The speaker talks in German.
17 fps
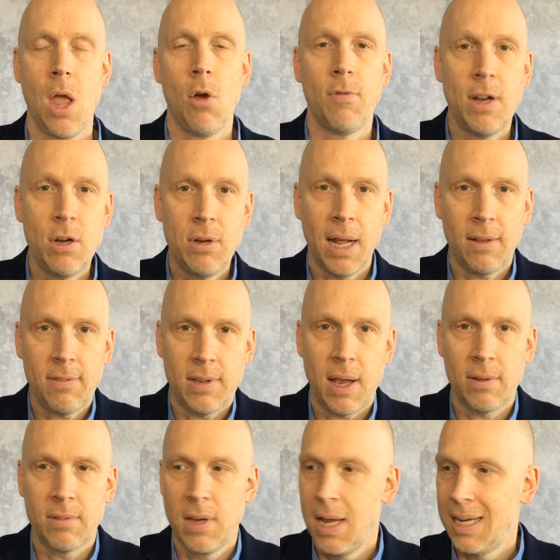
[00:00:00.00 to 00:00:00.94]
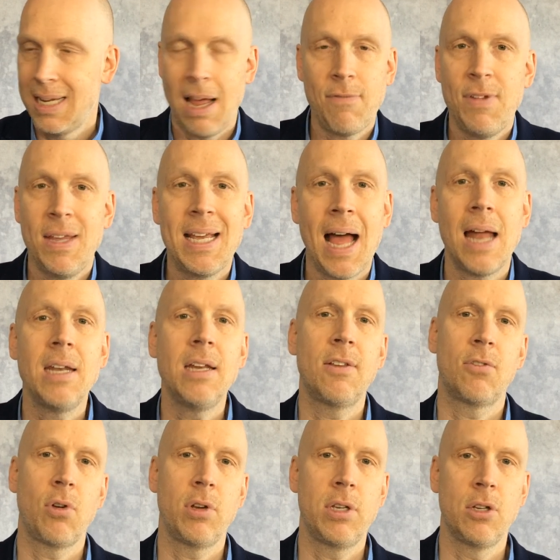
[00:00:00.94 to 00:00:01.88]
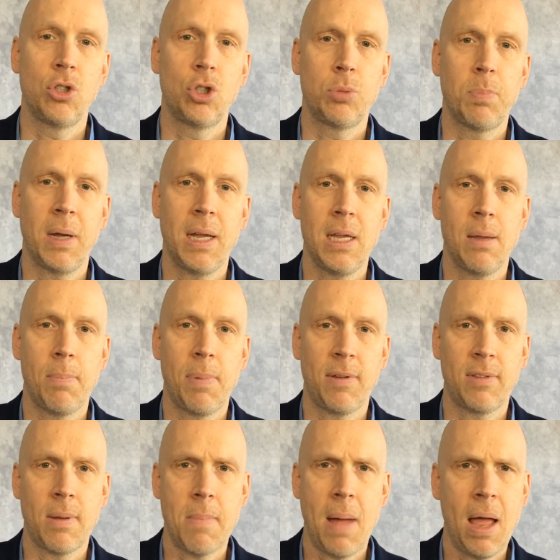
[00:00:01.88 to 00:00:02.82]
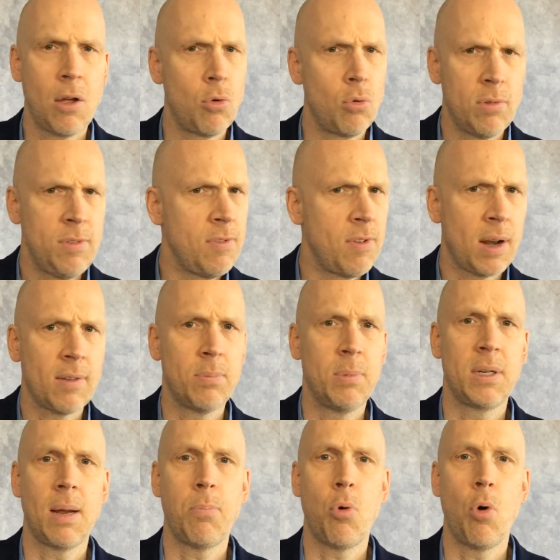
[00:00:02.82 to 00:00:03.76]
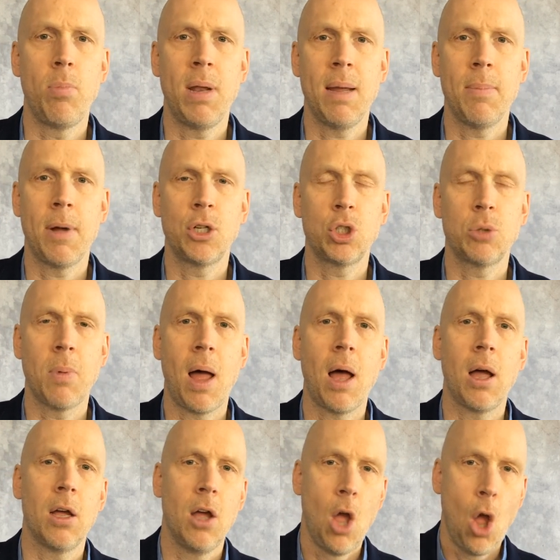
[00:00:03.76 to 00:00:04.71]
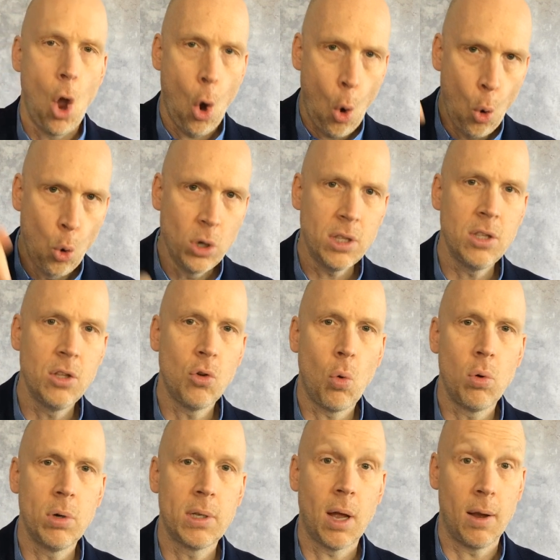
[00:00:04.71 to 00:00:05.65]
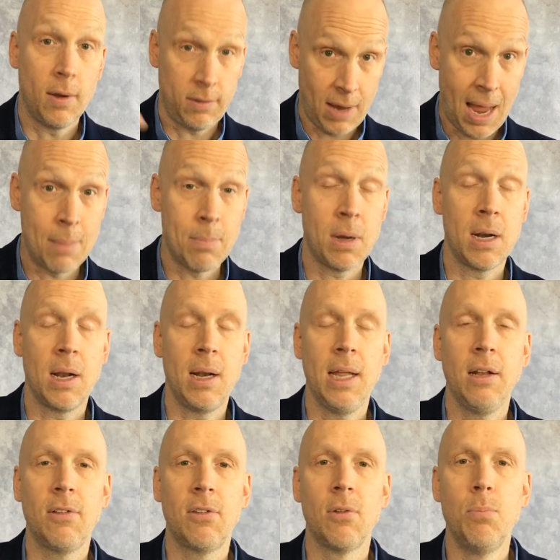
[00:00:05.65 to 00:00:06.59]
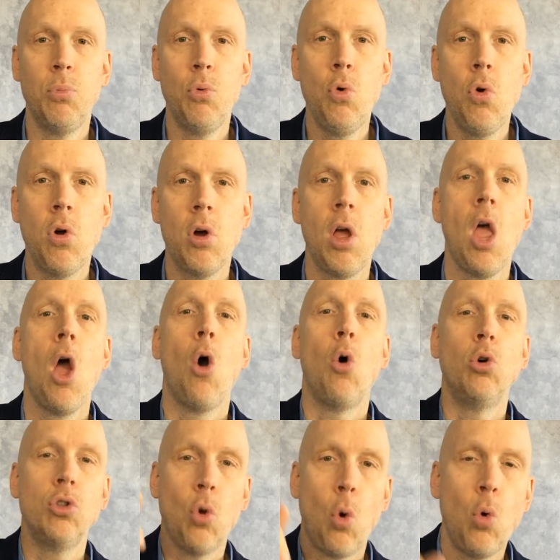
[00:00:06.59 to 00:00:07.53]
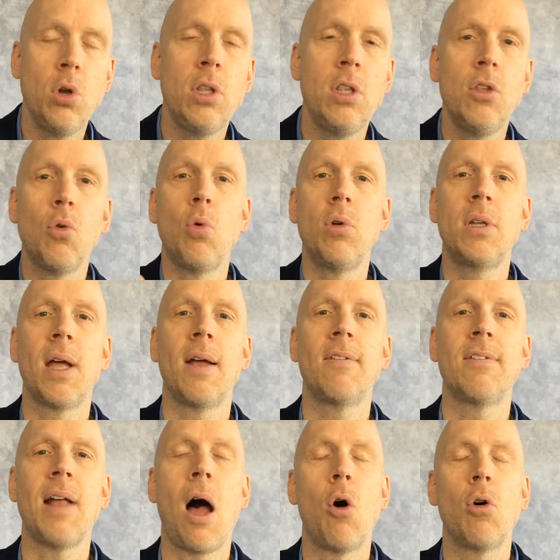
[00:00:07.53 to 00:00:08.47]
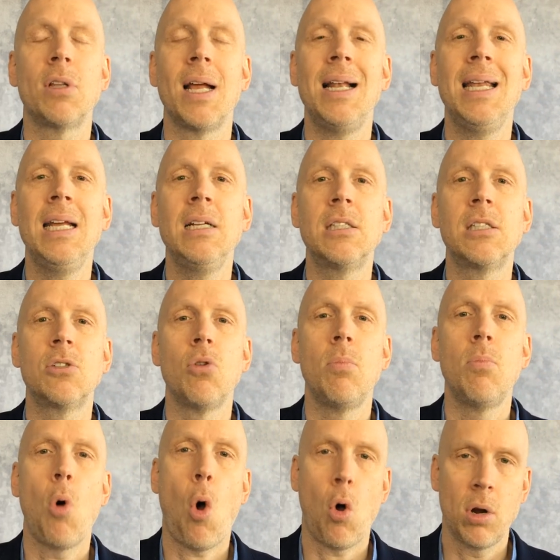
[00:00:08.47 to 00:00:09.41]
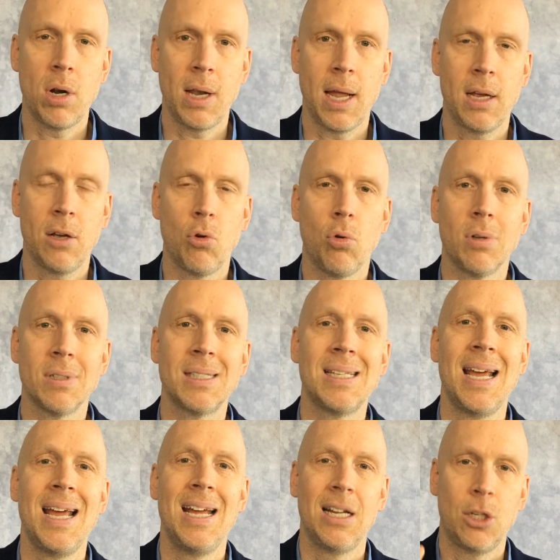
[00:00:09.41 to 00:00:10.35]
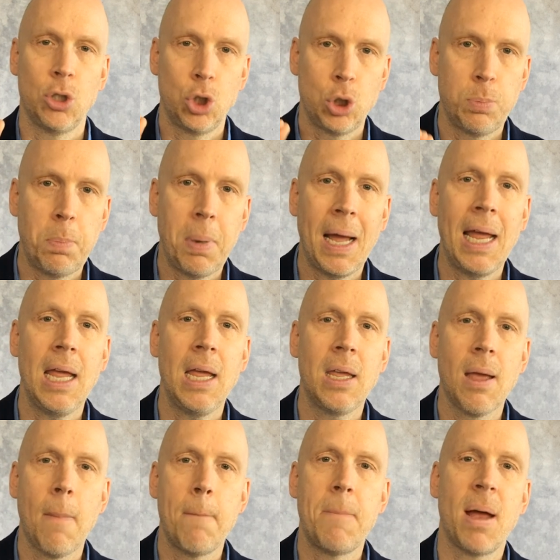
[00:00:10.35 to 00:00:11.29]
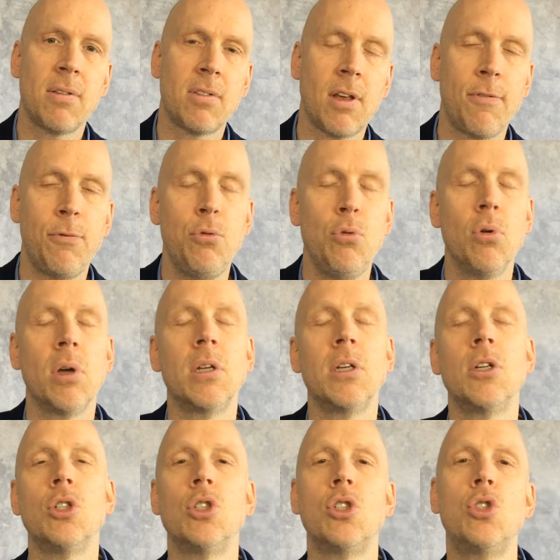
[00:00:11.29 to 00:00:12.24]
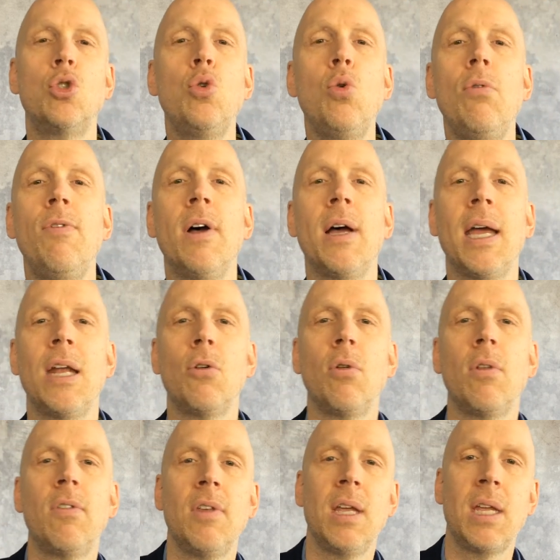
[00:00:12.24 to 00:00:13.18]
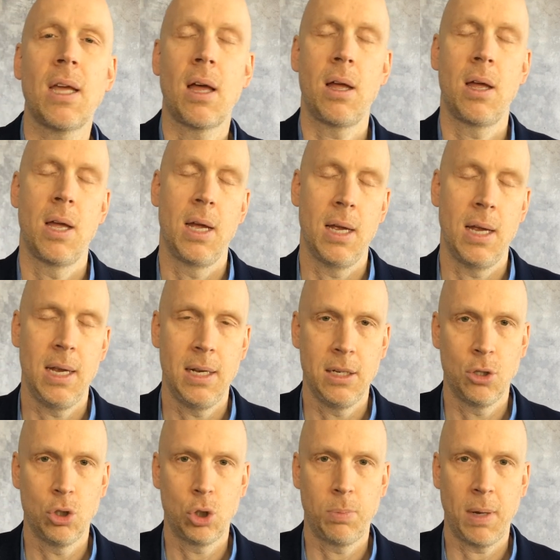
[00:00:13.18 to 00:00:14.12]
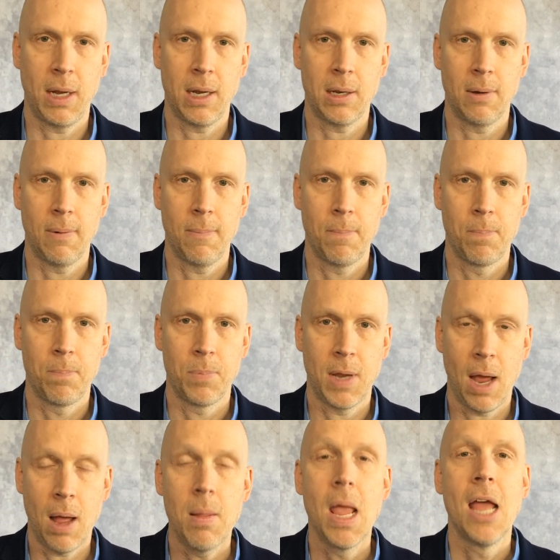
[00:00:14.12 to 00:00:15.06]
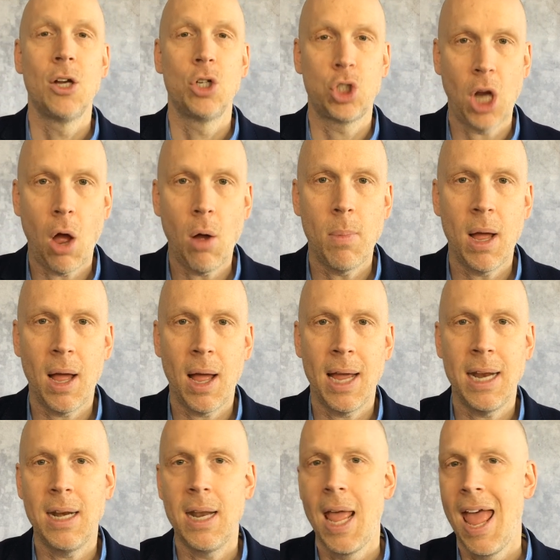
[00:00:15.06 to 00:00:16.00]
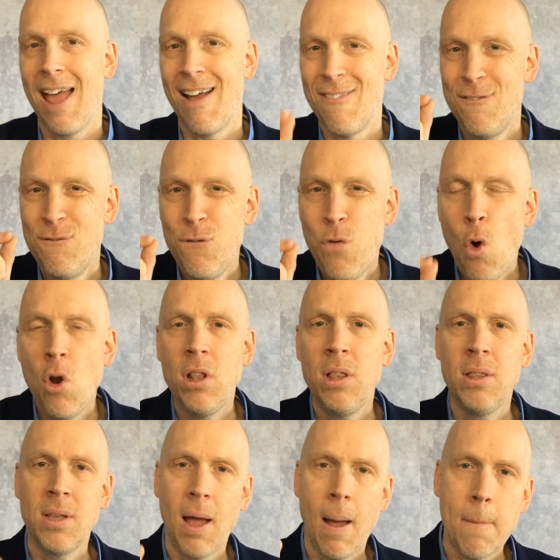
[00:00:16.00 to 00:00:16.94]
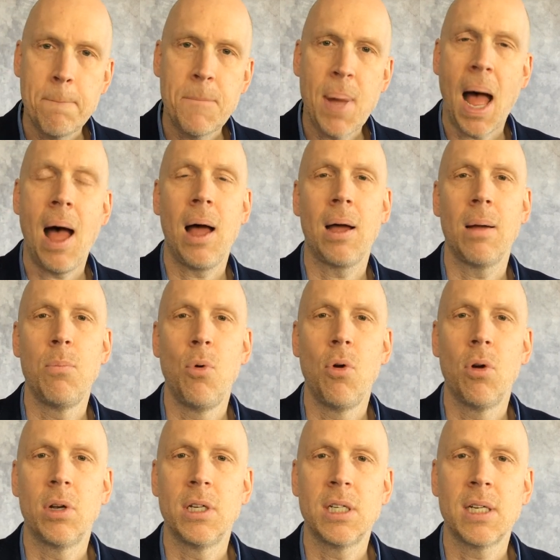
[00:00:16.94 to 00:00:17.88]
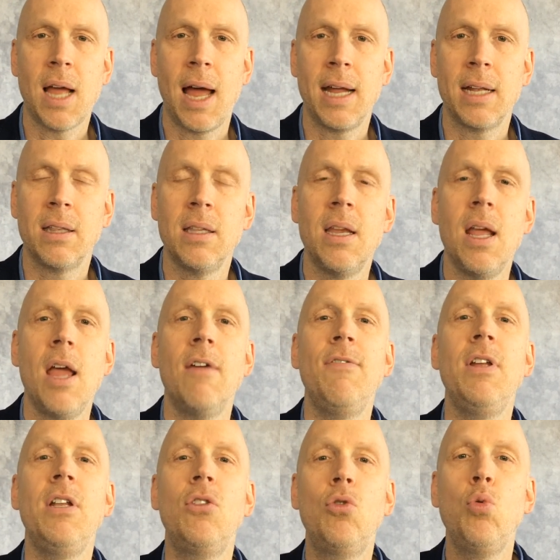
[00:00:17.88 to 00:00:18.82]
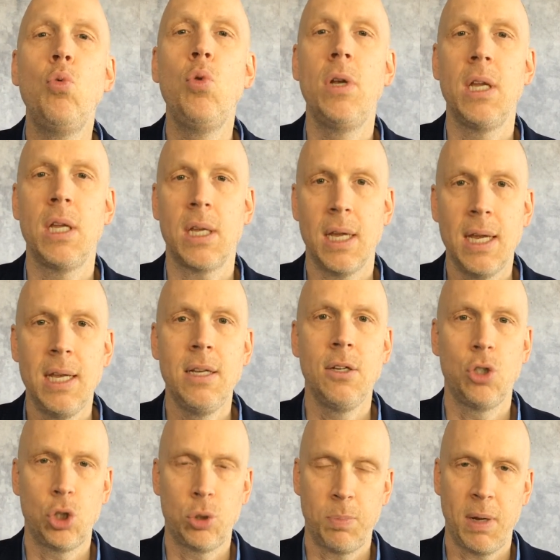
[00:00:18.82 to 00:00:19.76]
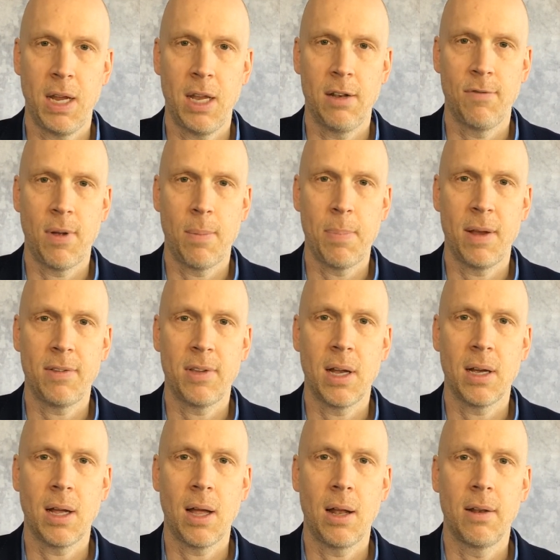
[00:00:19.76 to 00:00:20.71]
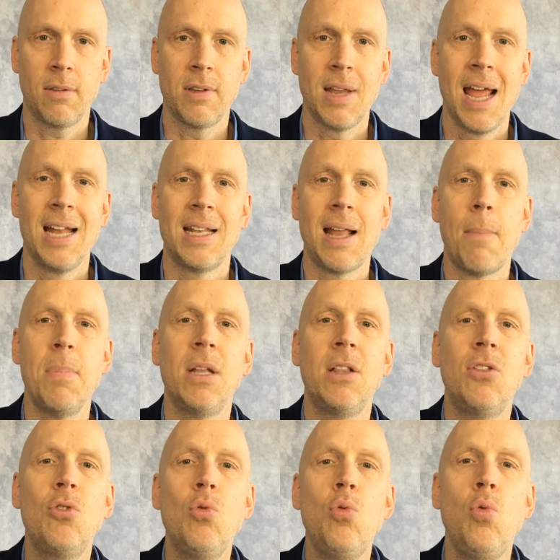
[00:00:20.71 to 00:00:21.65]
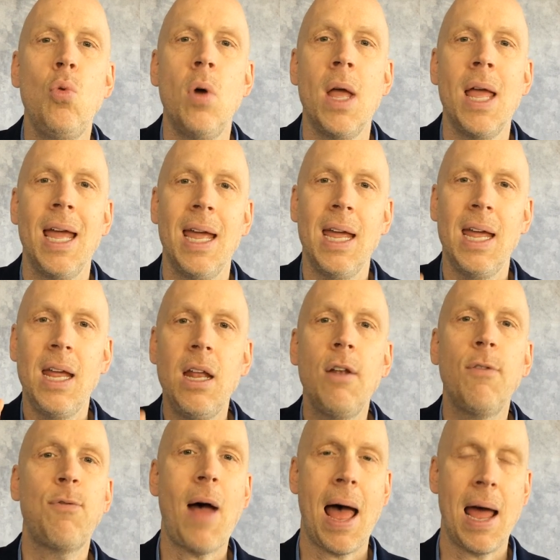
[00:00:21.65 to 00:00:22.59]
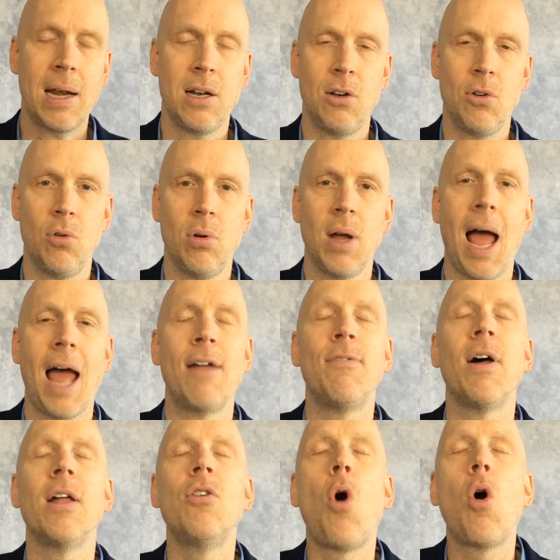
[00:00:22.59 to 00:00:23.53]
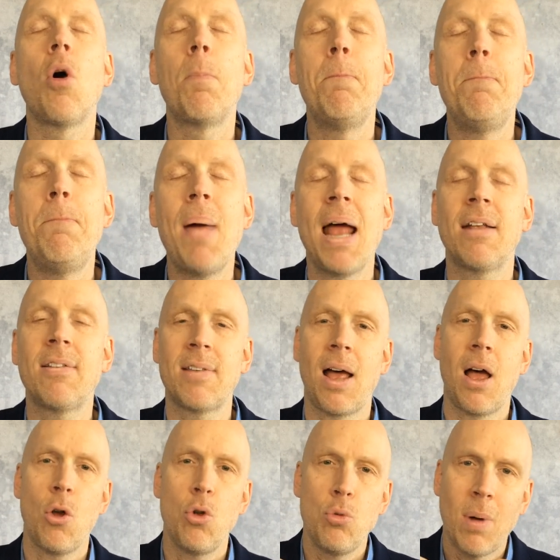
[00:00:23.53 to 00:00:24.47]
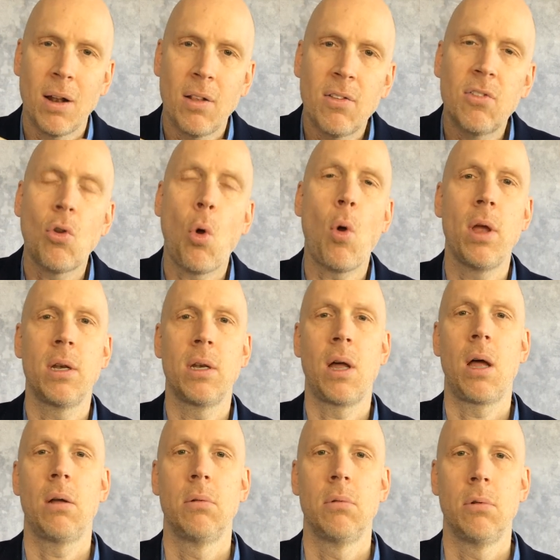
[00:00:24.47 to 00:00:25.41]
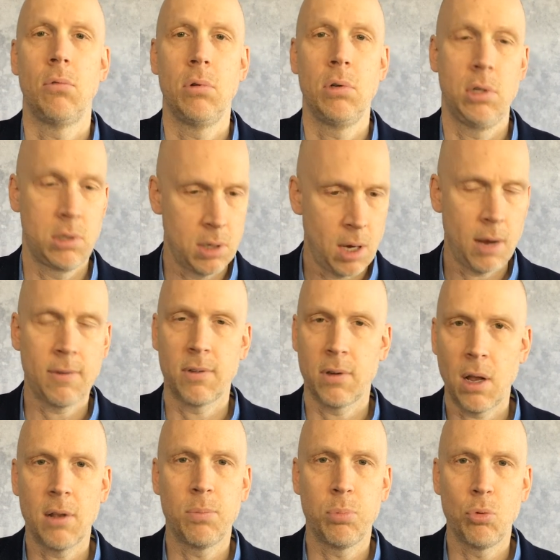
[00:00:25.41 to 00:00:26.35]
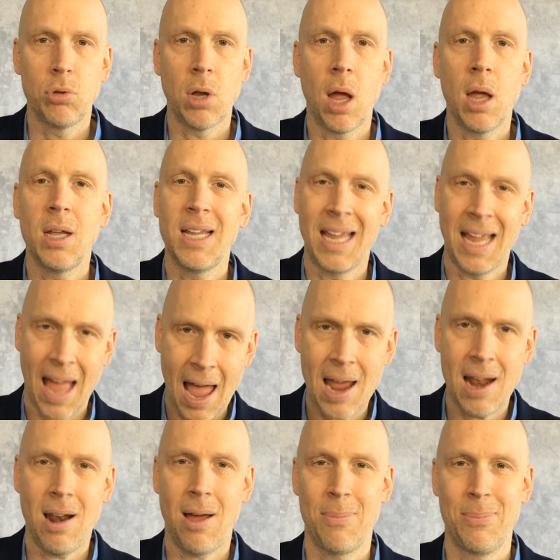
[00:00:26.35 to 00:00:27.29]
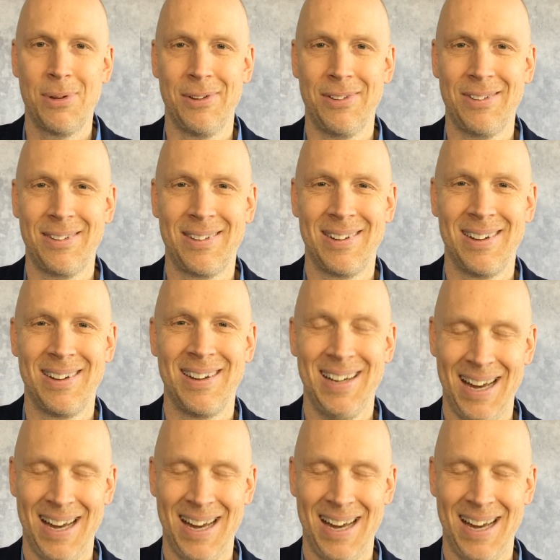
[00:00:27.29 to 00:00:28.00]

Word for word: Und wenn du jetzt sagst, ja, wie kann ich solche Gespräche besser machen und wie wir das mit der Problemansprache? Unten drunter ist einmal der Link zum Buch und unten drunter ist auch der Link zum Online-Kurs Gespräche besser führen, souverän und sicher in Gesprächen. Ja, schau mal rein, wunderbare Möglichkeiten, wie du dich in Gesprächen verbessern kannst, damit du in Verhandlungen einfach noch besser, überzeugender und ich sag's ganz brutal, geiler bist.